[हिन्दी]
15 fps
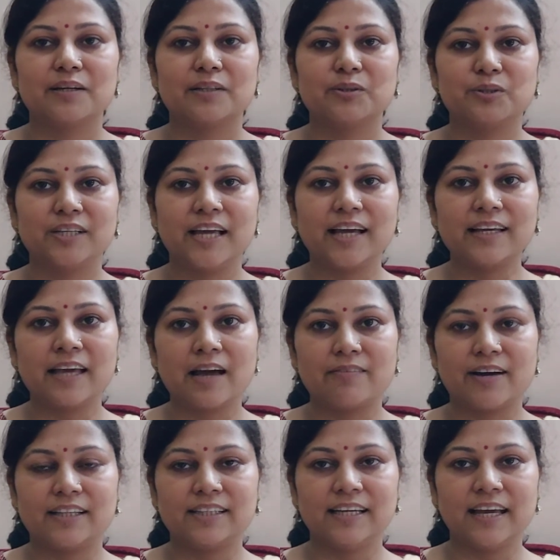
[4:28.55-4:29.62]
दुनिया की
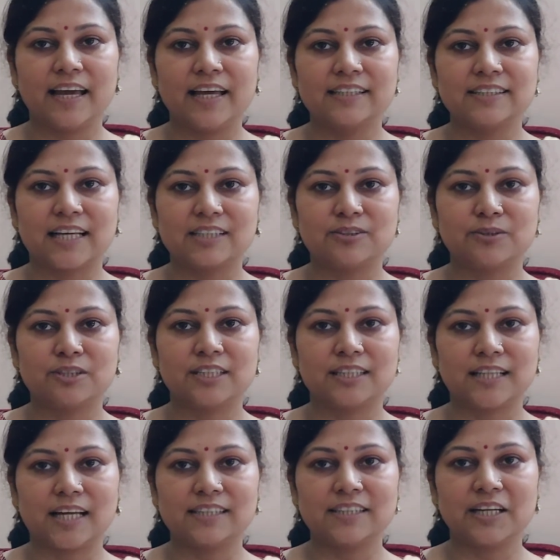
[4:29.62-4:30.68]
आबादी है
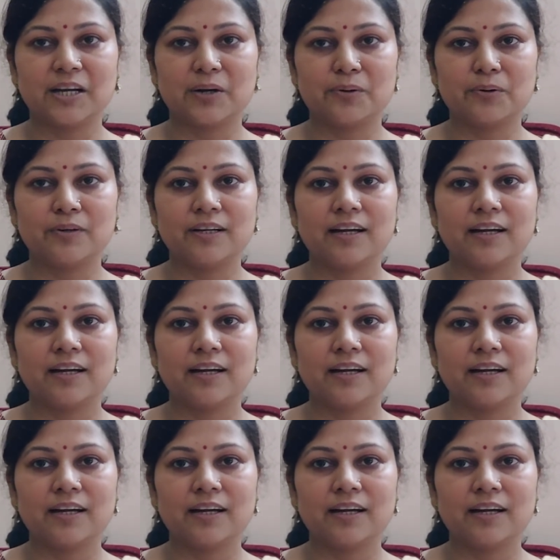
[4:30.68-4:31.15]
सात करोड़